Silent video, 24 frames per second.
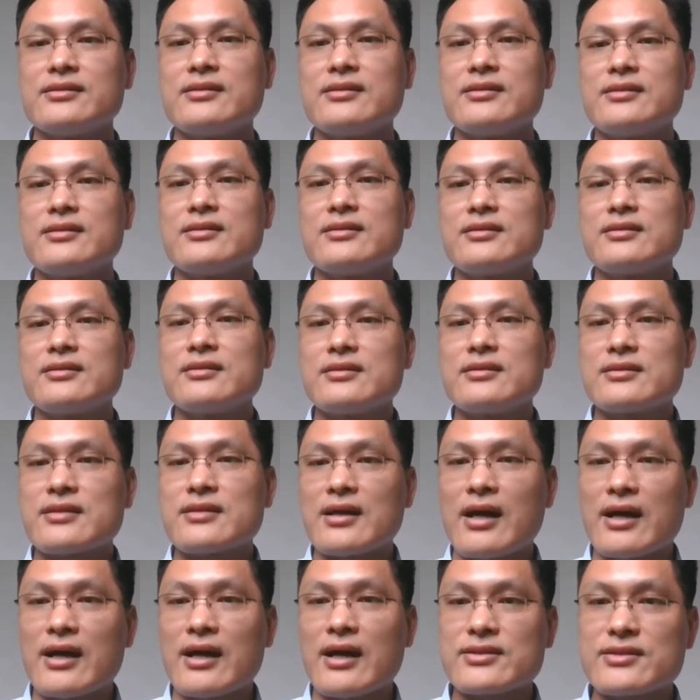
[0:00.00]
国大革命
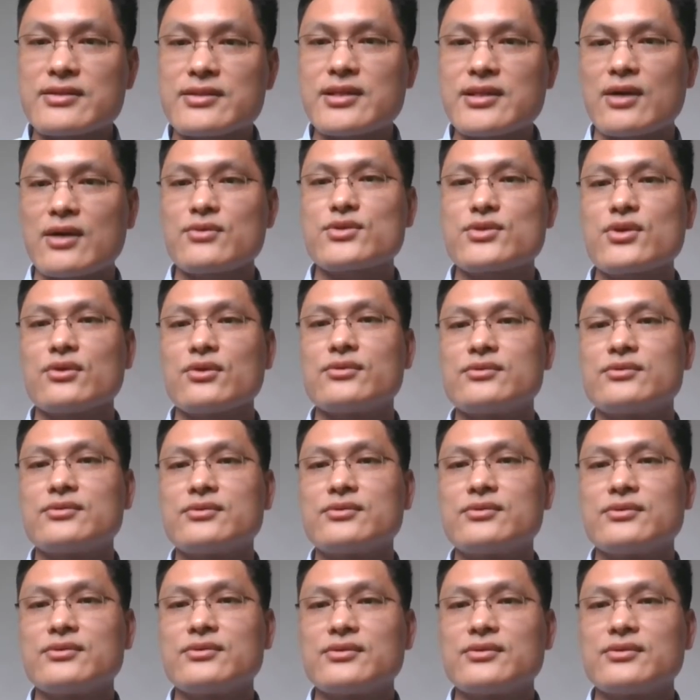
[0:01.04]
撒向了全世界。